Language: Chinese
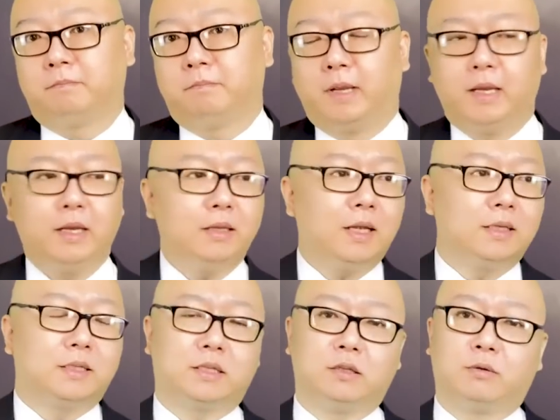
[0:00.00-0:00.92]
哎，
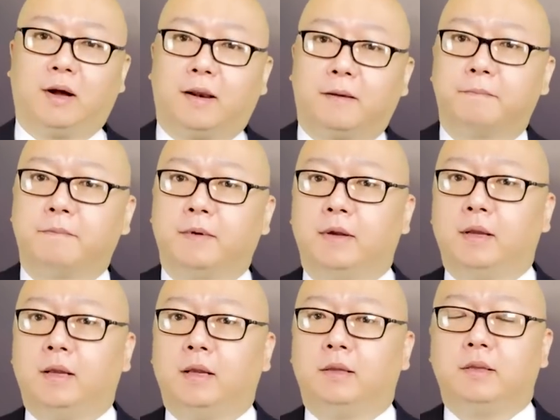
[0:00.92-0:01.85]
那奇怪了，
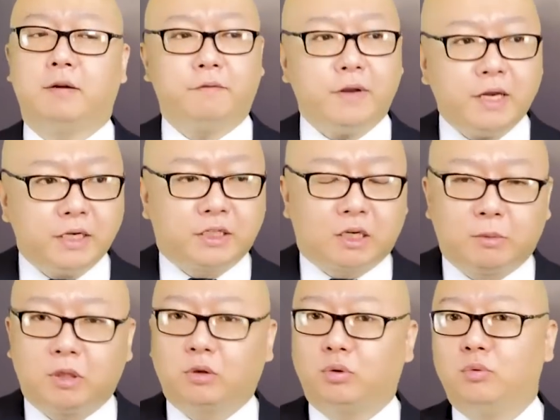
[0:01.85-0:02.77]
那为
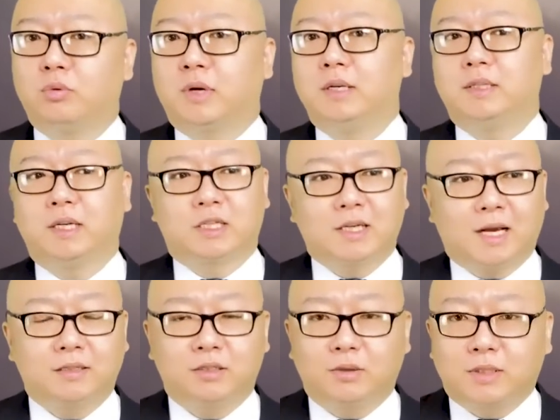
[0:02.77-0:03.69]
什么突然这个
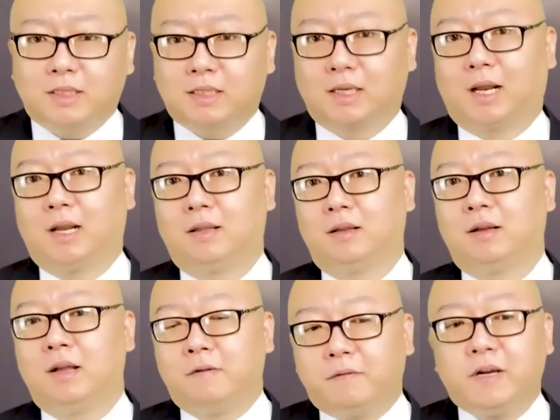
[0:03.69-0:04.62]
沙子就起来了呢？